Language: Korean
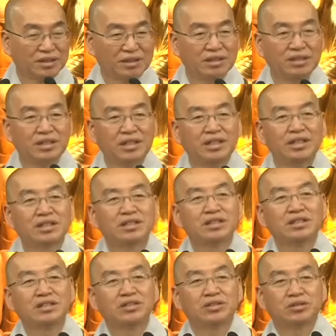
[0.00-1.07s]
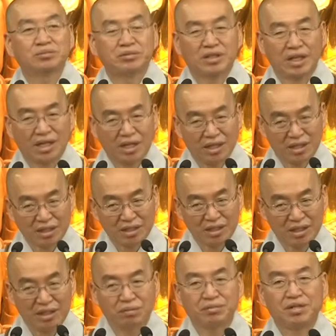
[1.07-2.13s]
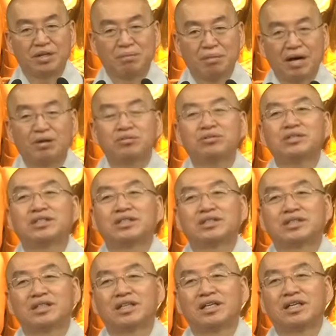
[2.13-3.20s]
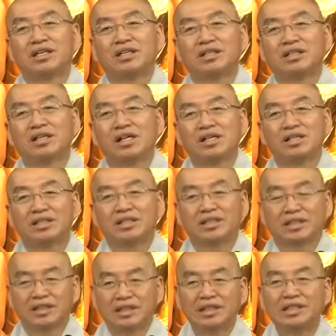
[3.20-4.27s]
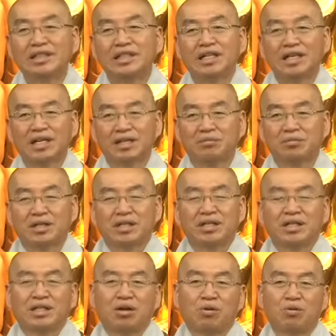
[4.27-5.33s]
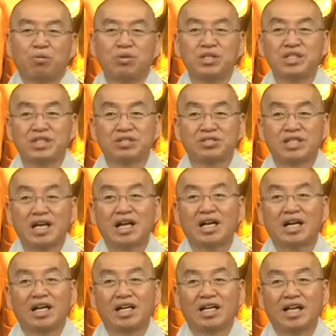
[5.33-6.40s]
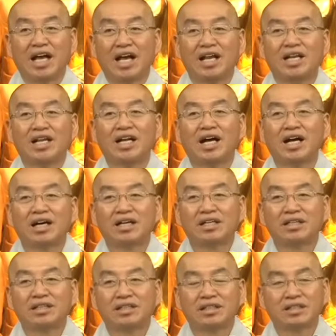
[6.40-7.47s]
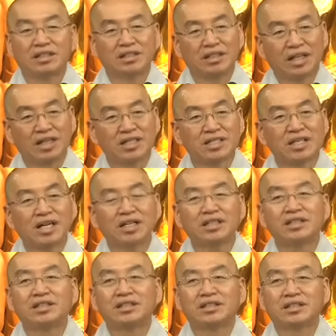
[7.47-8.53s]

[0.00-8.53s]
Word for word: 그러니 좀 생각을 여러분들이 바꾸셔서 이 시대에 뭐 그렇다고 원시로 살아라는 게 아니라 항상